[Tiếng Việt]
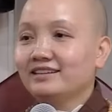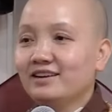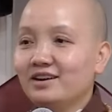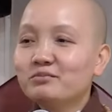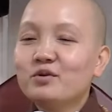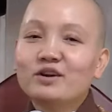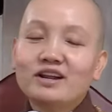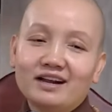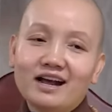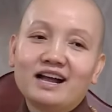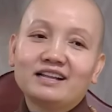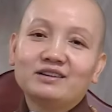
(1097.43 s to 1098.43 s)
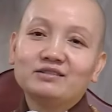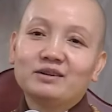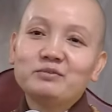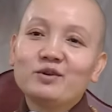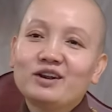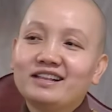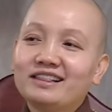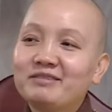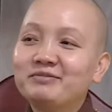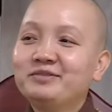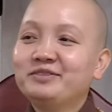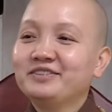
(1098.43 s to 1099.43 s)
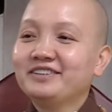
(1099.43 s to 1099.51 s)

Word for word: Đó, bồ đề gai chứ không phải bồ đề tâm.